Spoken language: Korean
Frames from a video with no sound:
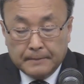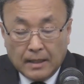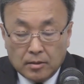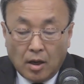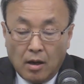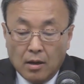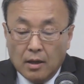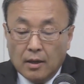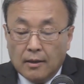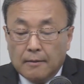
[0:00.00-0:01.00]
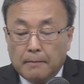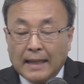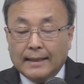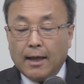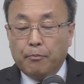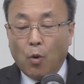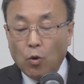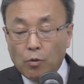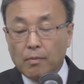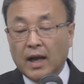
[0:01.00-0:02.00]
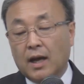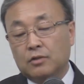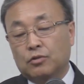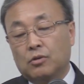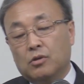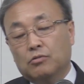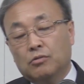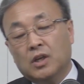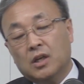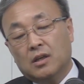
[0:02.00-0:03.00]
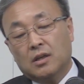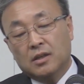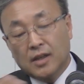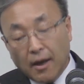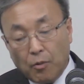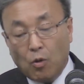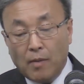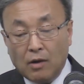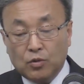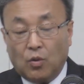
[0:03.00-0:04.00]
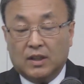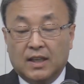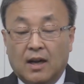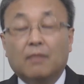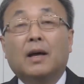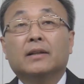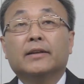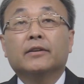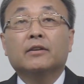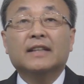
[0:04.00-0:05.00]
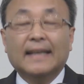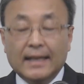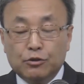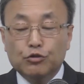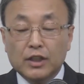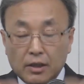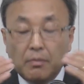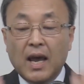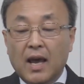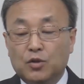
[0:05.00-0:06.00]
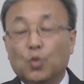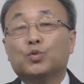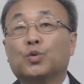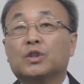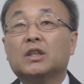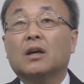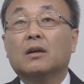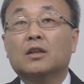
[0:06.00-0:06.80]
그래서 마태 복음 해가지고 우리 은혜 복음하고 똑같이 생각하면 안 돼. 이거는 예수님의 좋은 소식이야.